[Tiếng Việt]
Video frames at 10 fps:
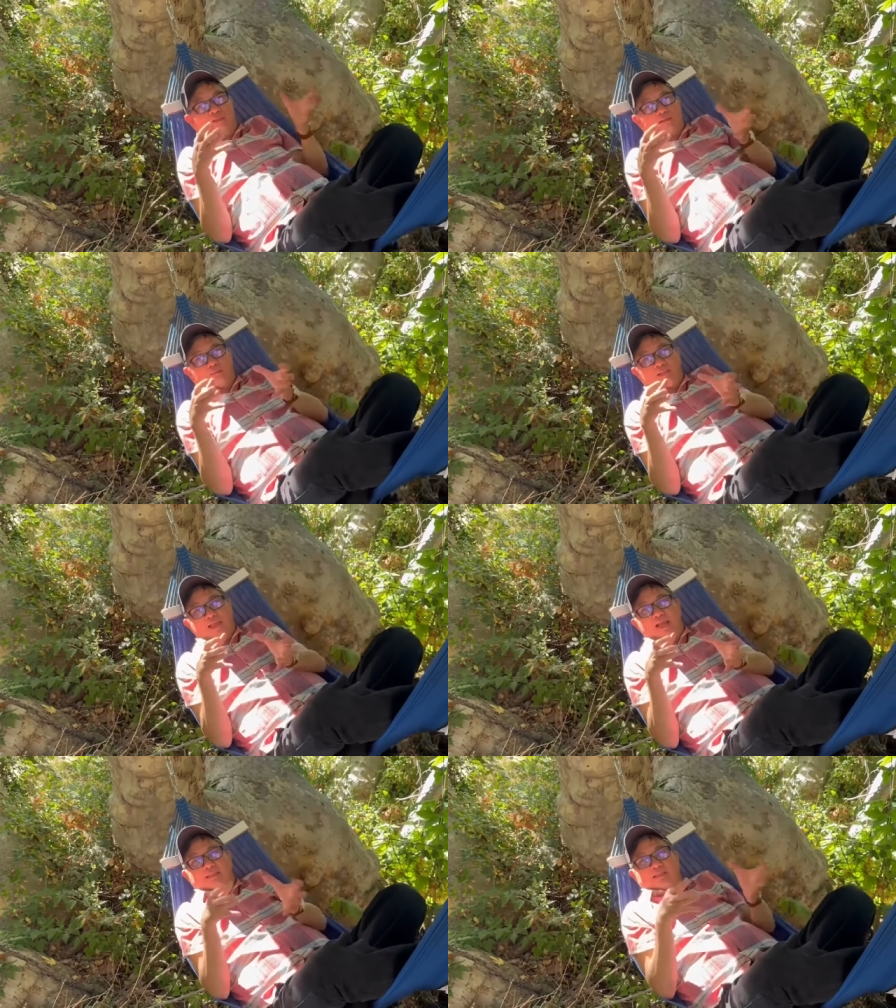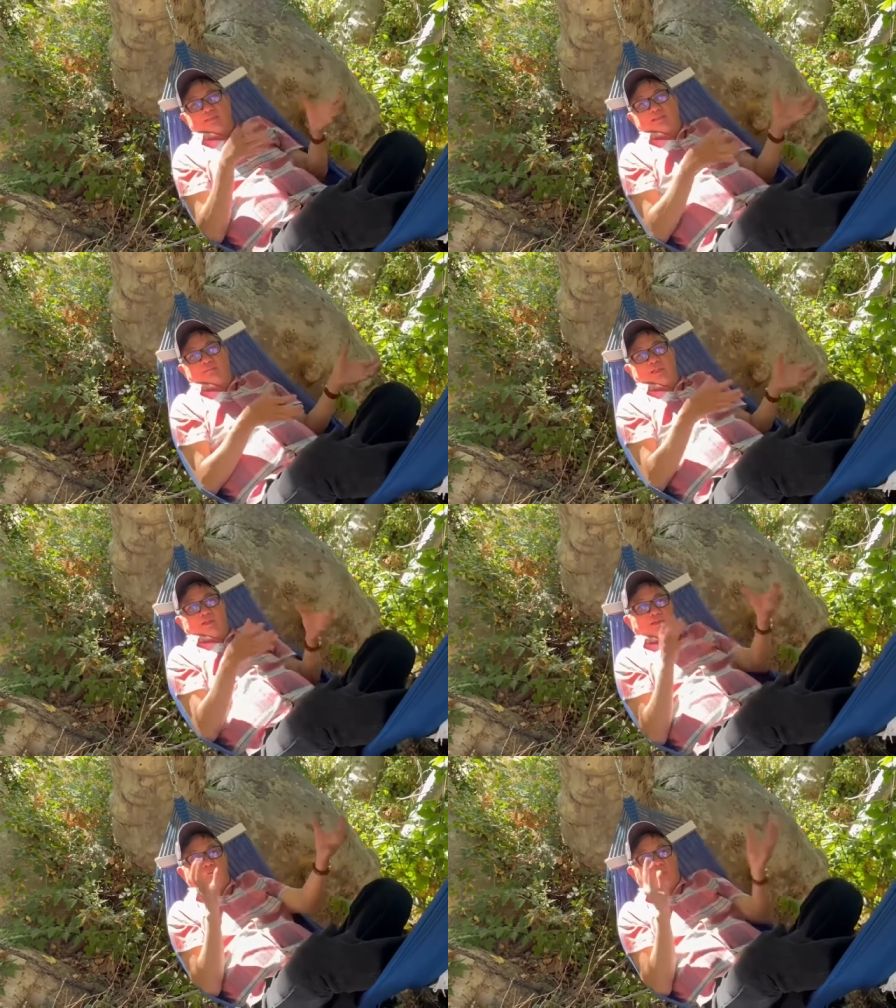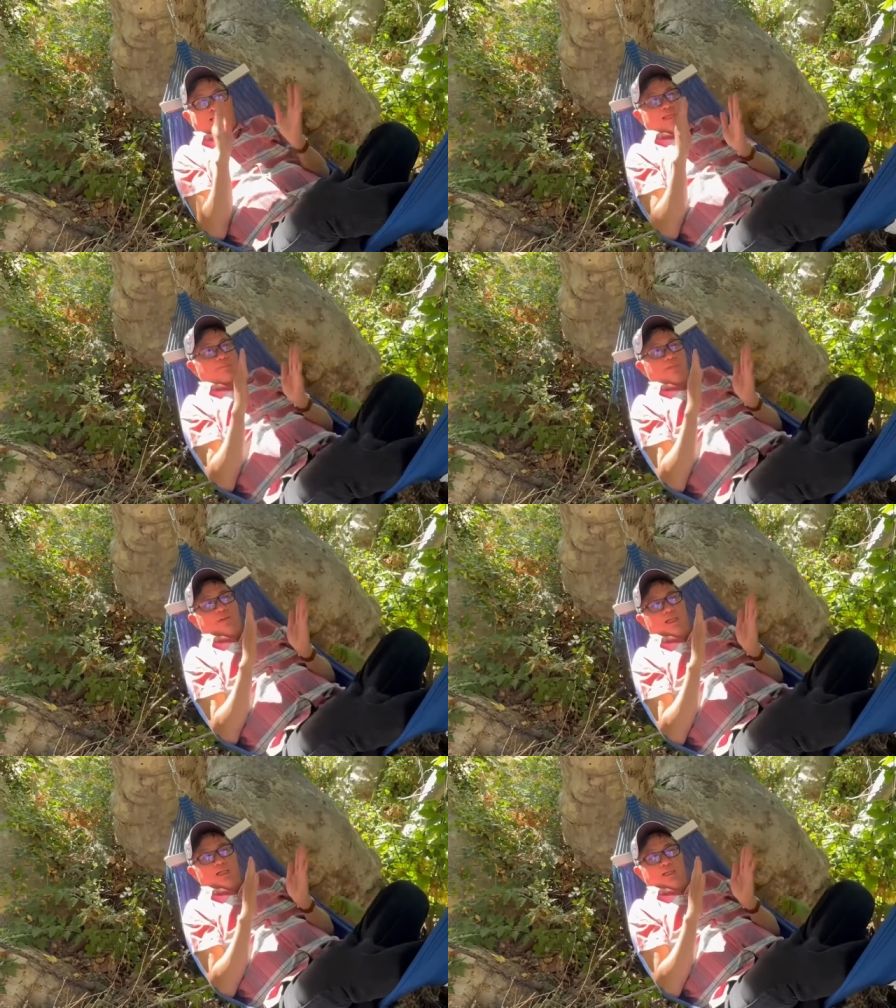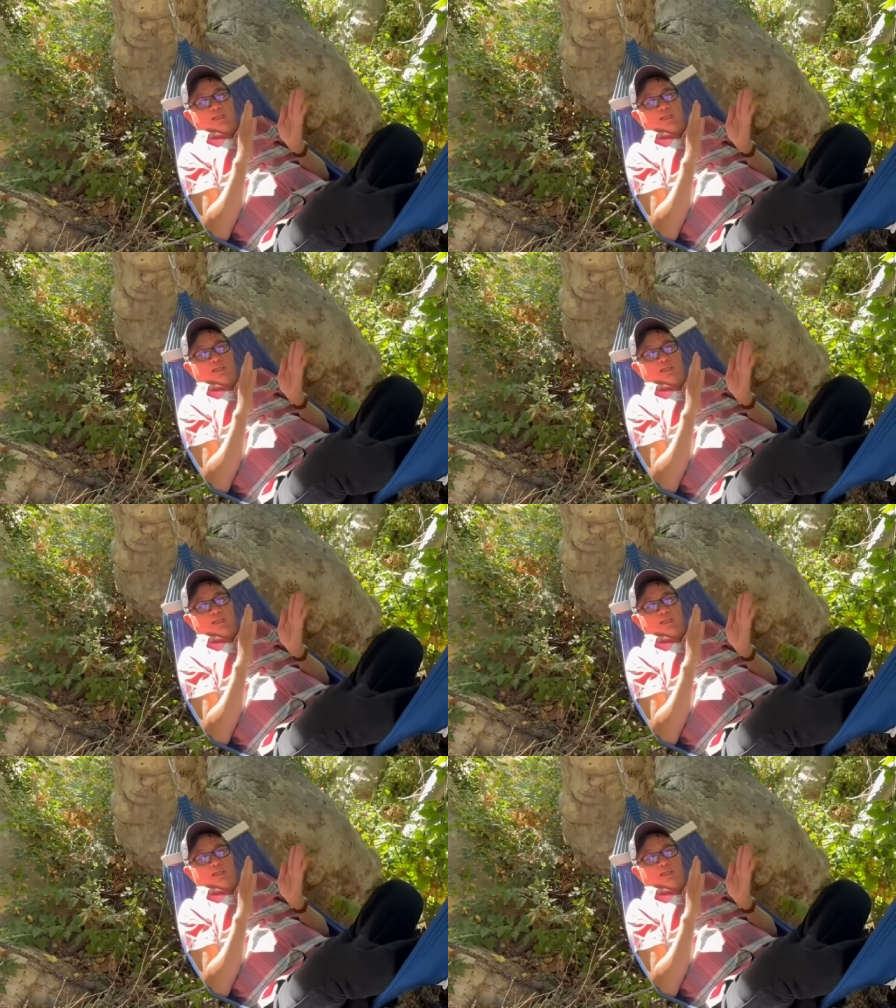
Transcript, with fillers: thùng gas mấy cái thùng mà kẹp cái bên á